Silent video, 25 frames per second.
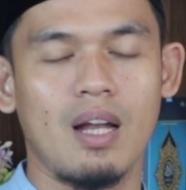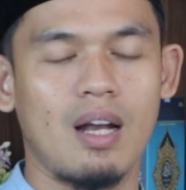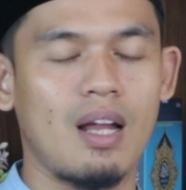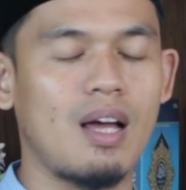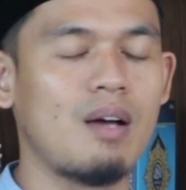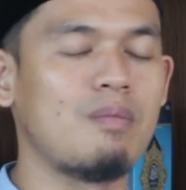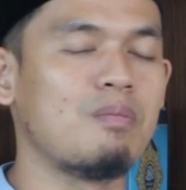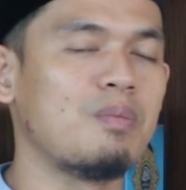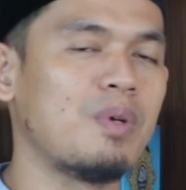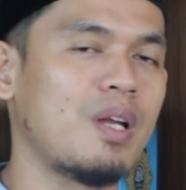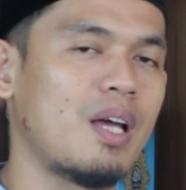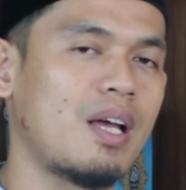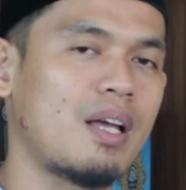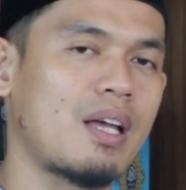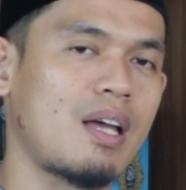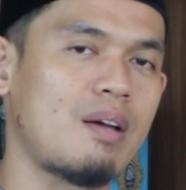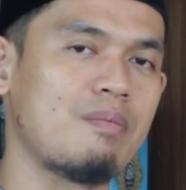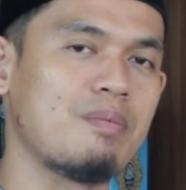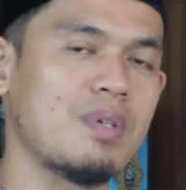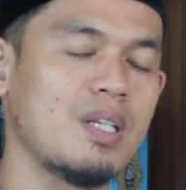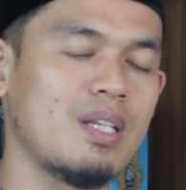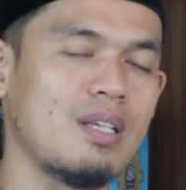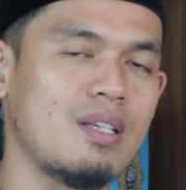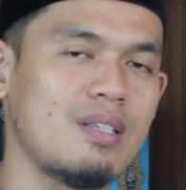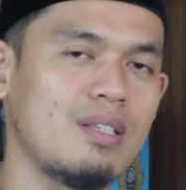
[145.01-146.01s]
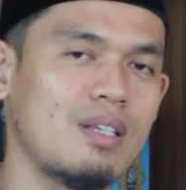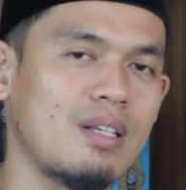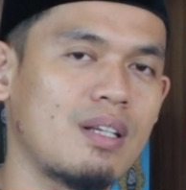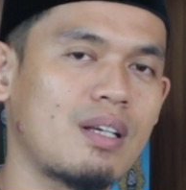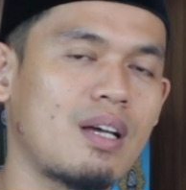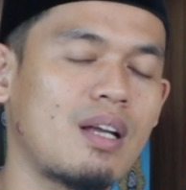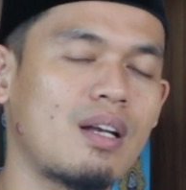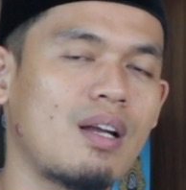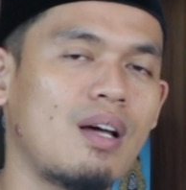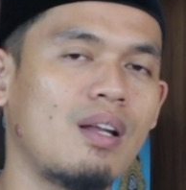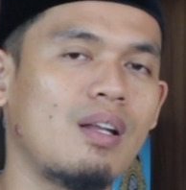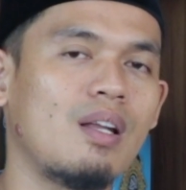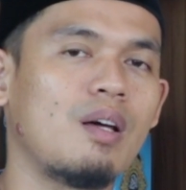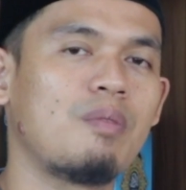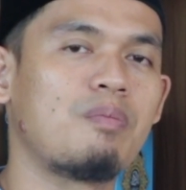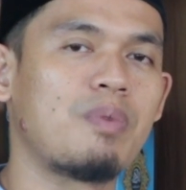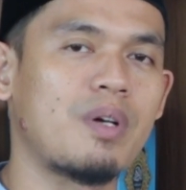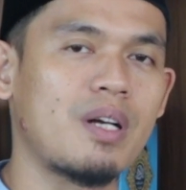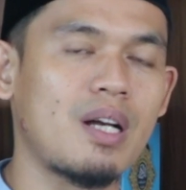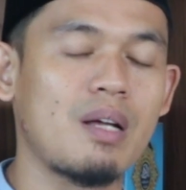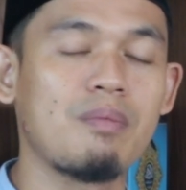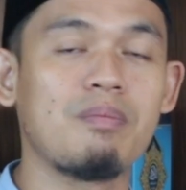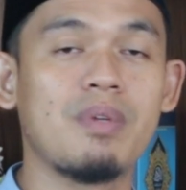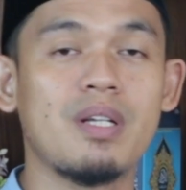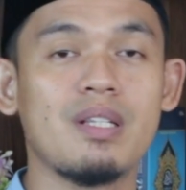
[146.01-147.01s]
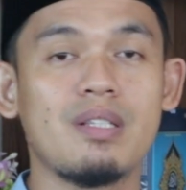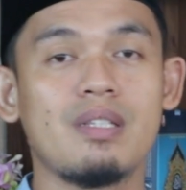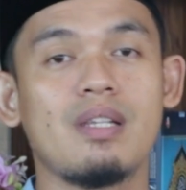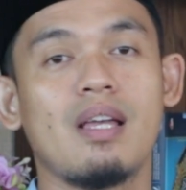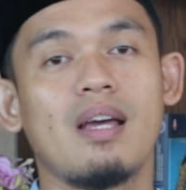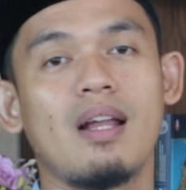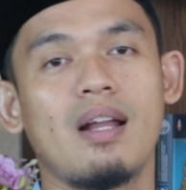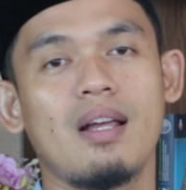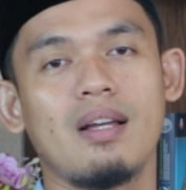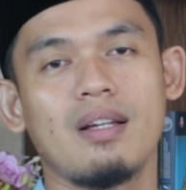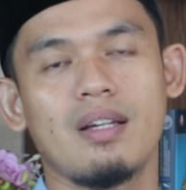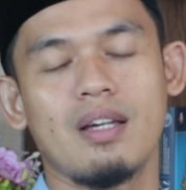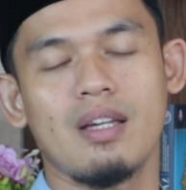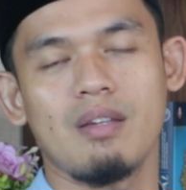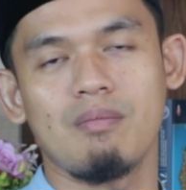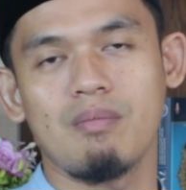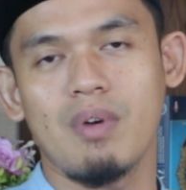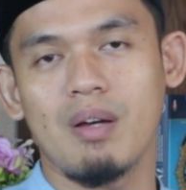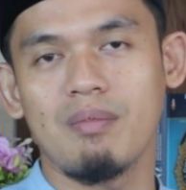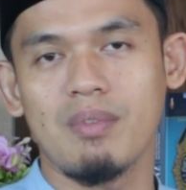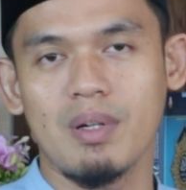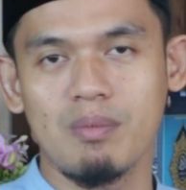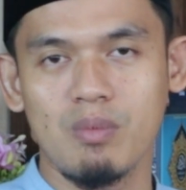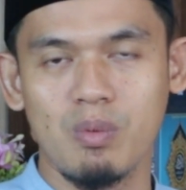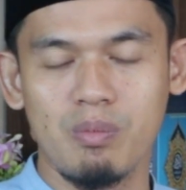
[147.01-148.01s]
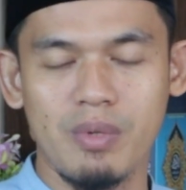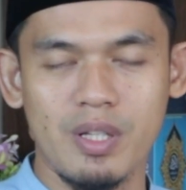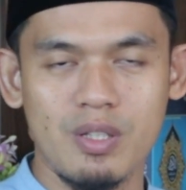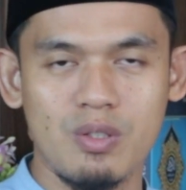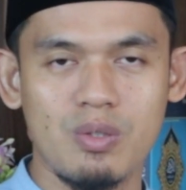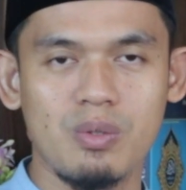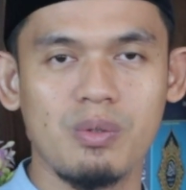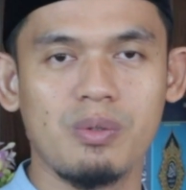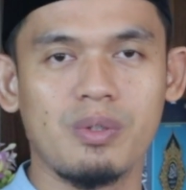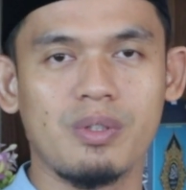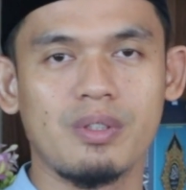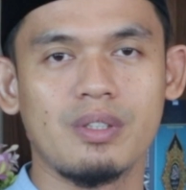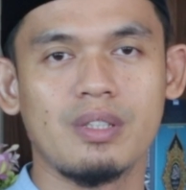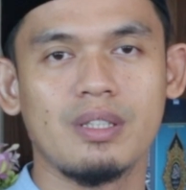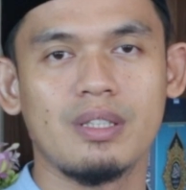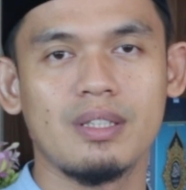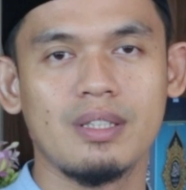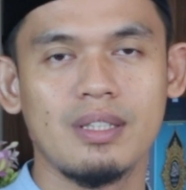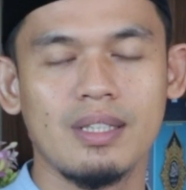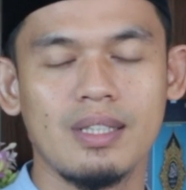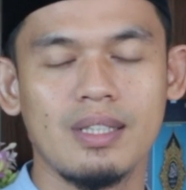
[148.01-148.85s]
Alhamdulillah kami diizinkan Allah pernah berziarah ke Imam Abu Mansur.